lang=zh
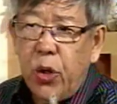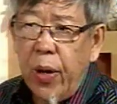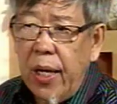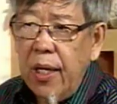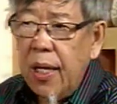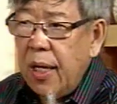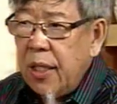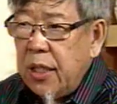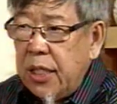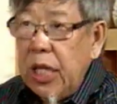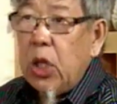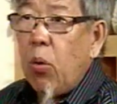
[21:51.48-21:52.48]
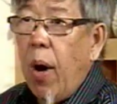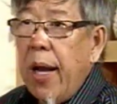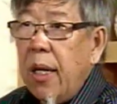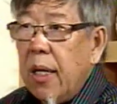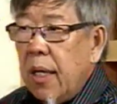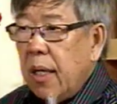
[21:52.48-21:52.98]
权极
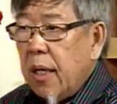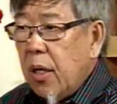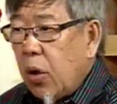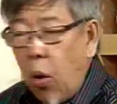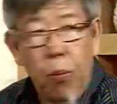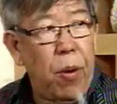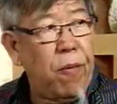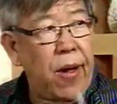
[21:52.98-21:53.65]
端恐怖